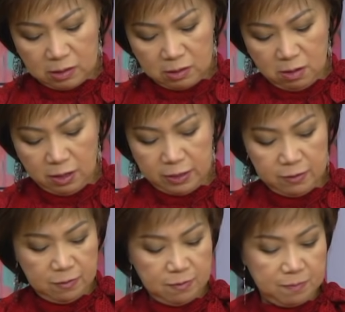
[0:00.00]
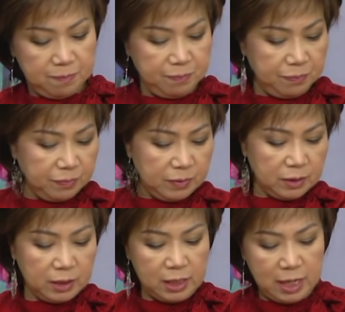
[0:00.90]
rồi
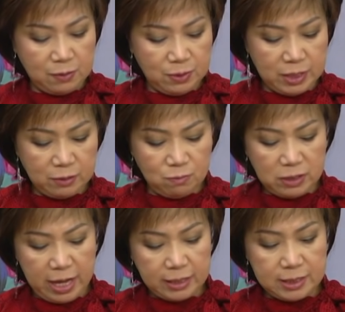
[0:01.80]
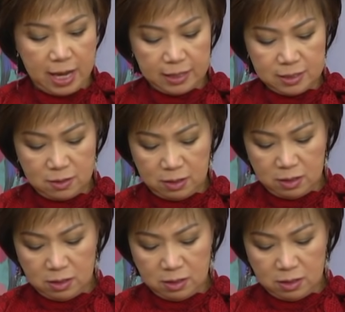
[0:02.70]
cái này Uyên thi cũng cắt sẵn rồi